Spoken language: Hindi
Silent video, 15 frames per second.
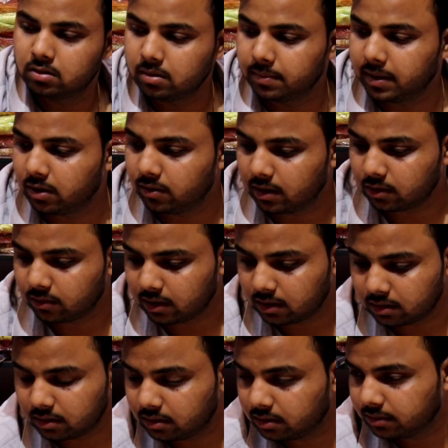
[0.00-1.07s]
समेट लो आता
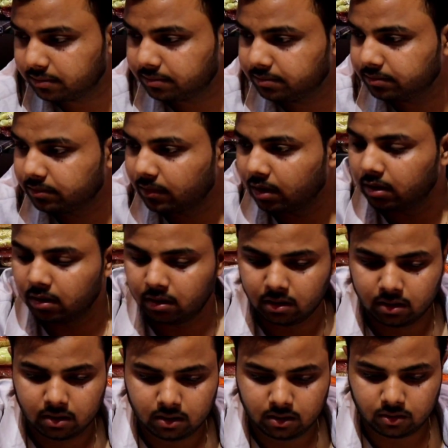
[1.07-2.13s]

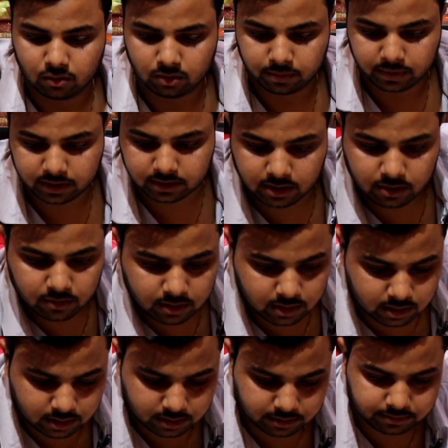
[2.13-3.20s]
रोल प्रेस की हुई
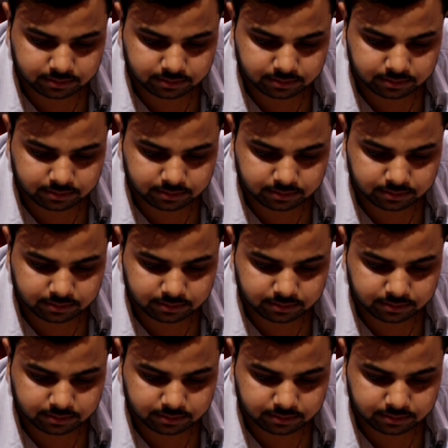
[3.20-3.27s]
है